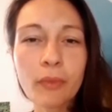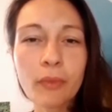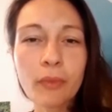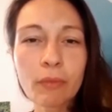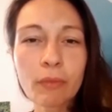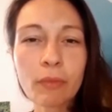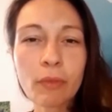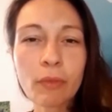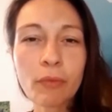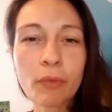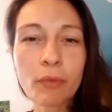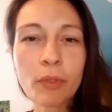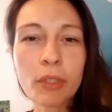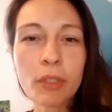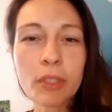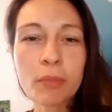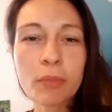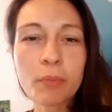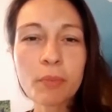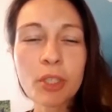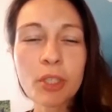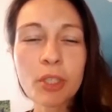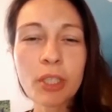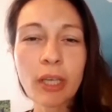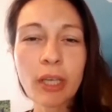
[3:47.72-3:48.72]
wie würde ich es
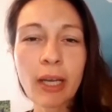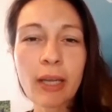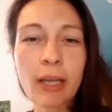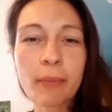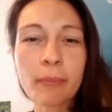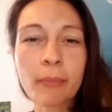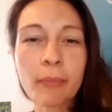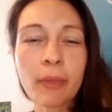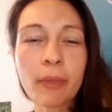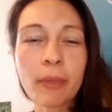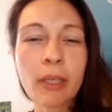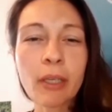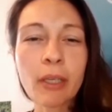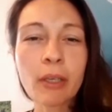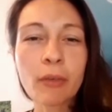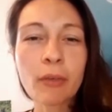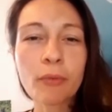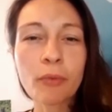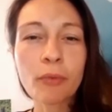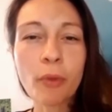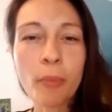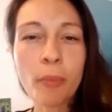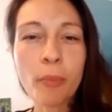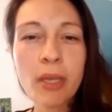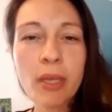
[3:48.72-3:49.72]
beschreiben?
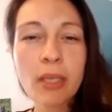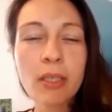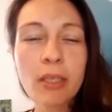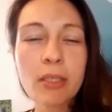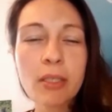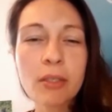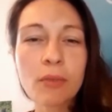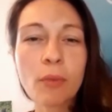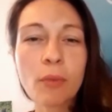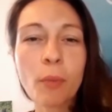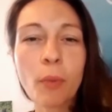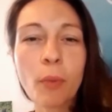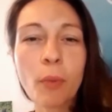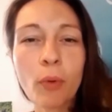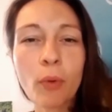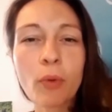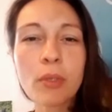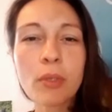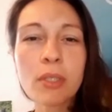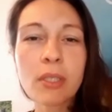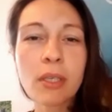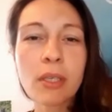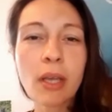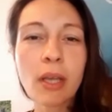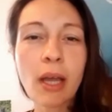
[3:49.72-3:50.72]
Für mich ist
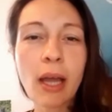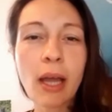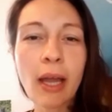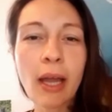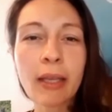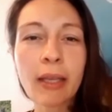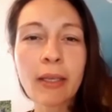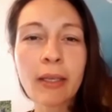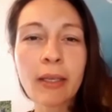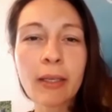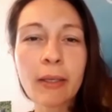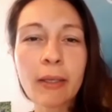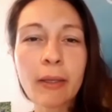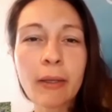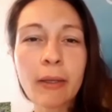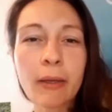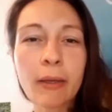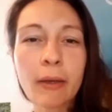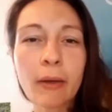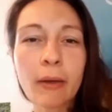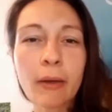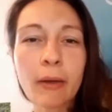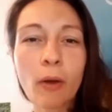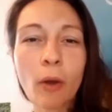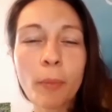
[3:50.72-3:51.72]
Hypnose ein
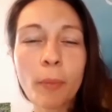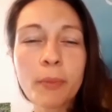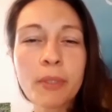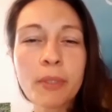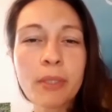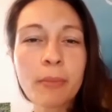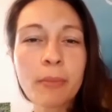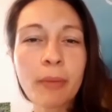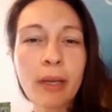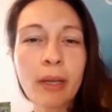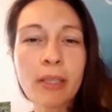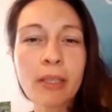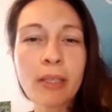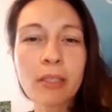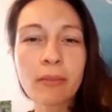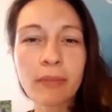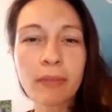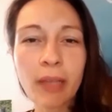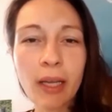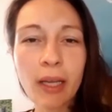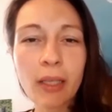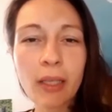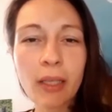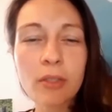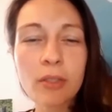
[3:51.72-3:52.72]
optimales
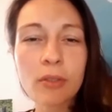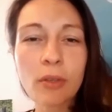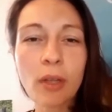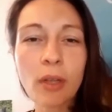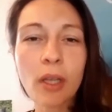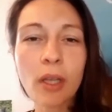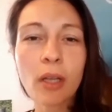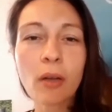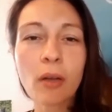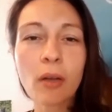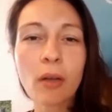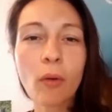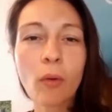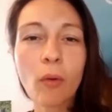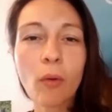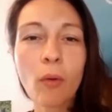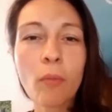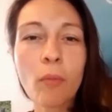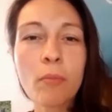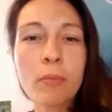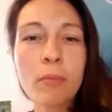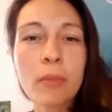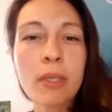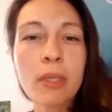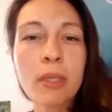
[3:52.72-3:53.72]
Werkzeug,
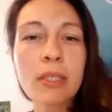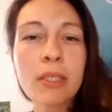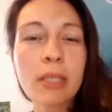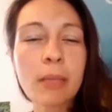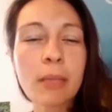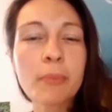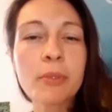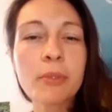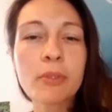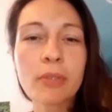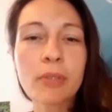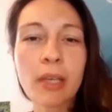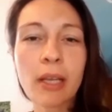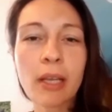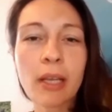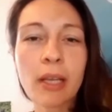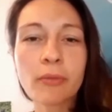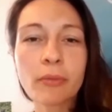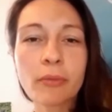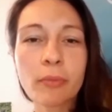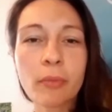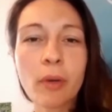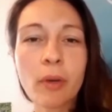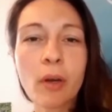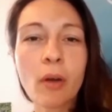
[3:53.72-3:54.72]
um mir selbst zu
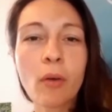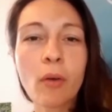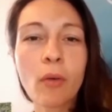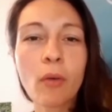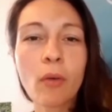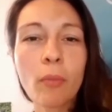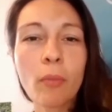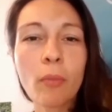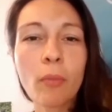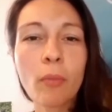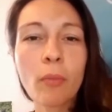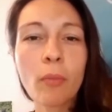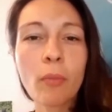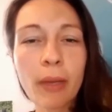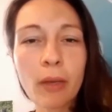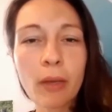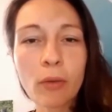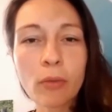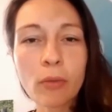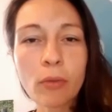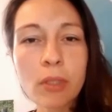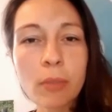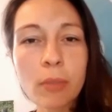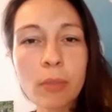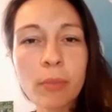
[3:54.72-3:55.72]
helfen, um an mein
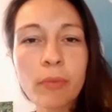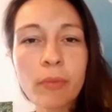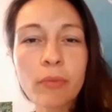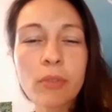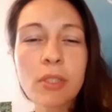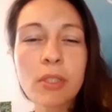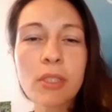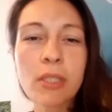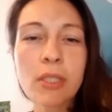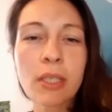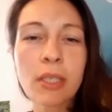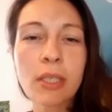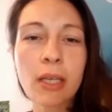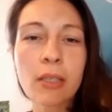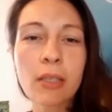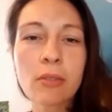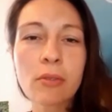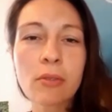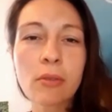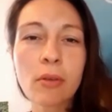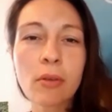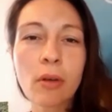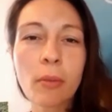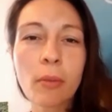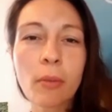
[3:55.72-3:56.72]
Unterbewusstsein
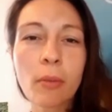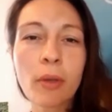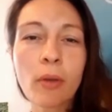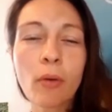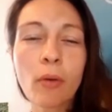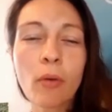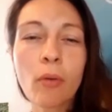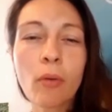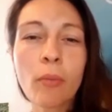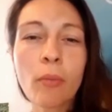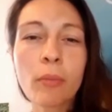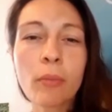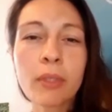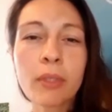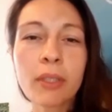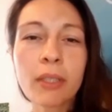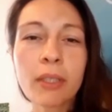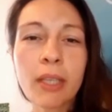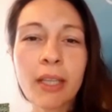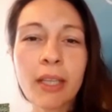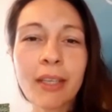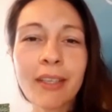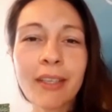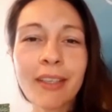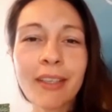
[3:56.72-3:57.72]
ranzukommen, um
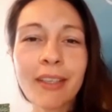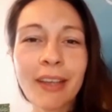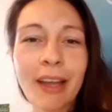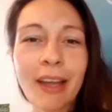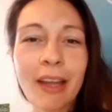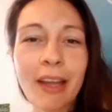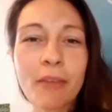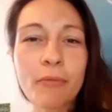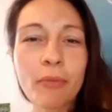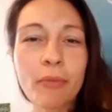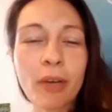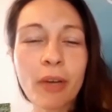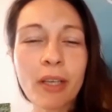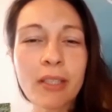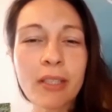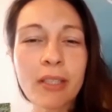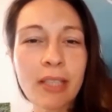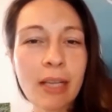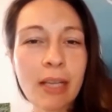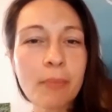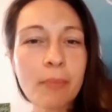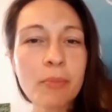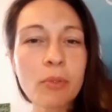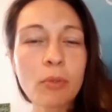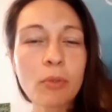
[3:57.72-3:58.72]
Dinge dann einfach
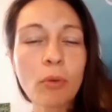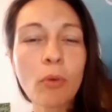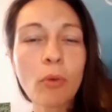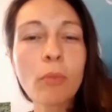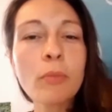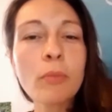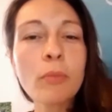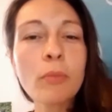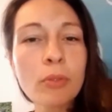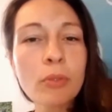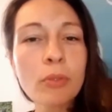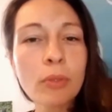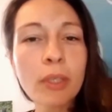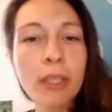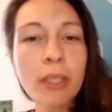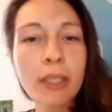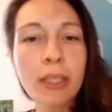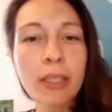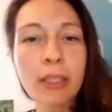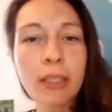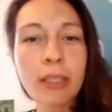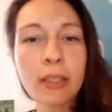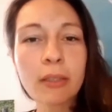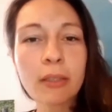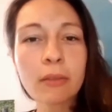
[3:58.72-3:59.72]
selbst
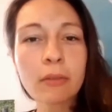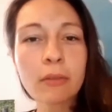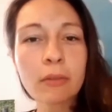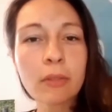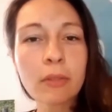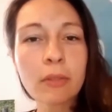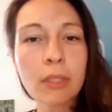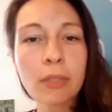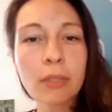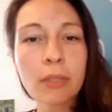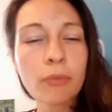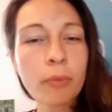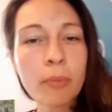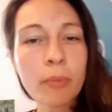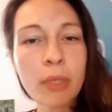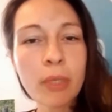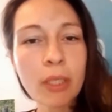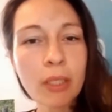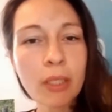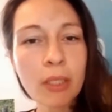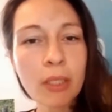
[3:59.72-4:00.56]
umzukreieren, die für mich